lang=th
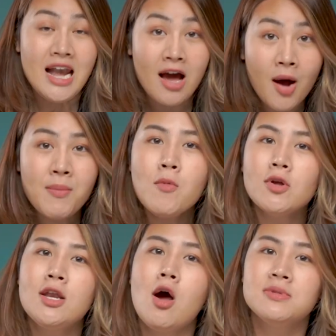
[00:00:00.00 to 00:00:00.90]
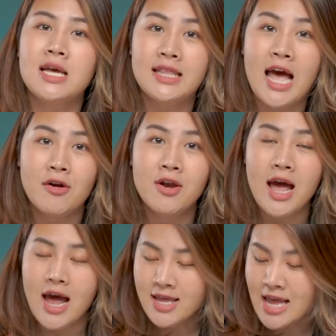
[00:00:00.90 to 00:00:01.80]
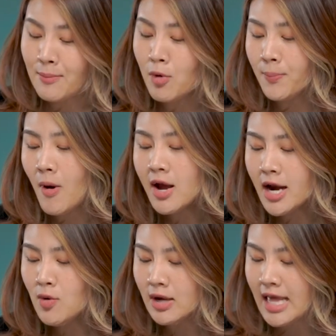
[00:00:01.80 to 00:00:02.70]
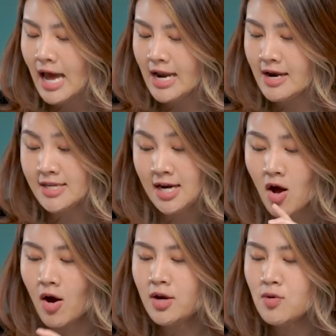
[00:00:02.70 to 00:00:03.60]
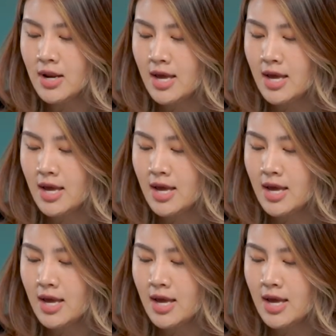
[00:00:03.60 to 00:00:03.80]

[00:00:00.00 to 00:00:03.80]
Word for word: แล้วเขามีโหมดถนอมสายตาด้วยนะคะอย่างโหมดป้องกันดวงตาเนี่ยเดี๋ยวจะลองให้ดูเล